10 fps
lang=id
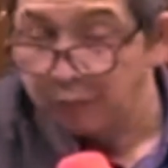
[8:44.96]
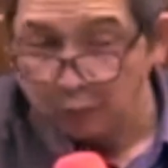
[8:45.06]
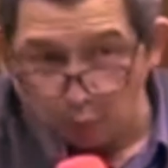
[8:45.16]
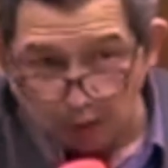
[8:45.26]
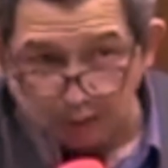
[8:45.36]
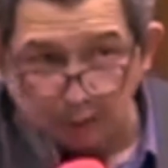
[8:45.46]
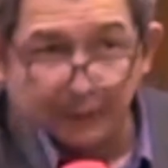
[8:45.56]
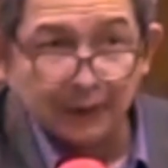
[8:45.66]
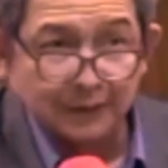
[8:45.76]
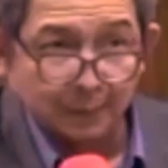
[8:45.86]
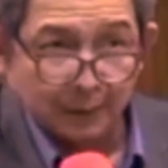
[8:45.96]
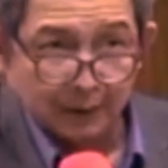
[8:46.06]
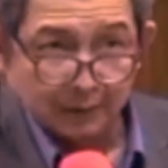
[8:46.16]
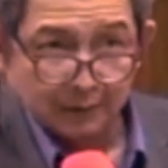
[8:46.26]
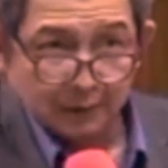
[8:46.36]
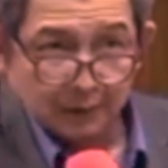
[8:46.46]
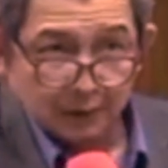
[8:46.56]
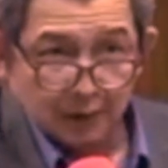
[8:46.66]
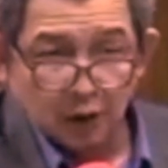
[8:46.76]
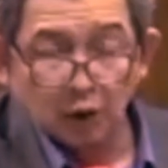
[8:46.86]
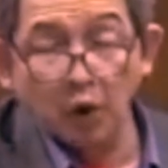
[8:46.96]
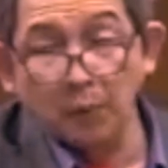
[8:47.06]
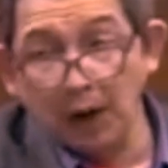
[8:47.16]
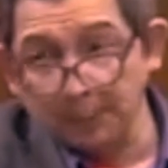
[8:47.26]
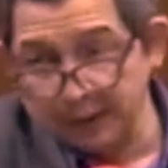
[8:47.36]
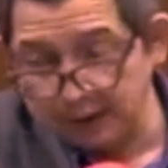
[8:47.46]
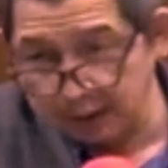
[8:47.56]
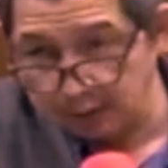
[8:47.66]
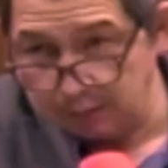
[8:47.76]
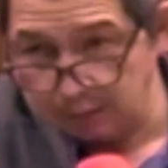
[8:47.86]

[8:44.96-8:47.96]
Tuhan kepada siapa? Ngomong apa dia?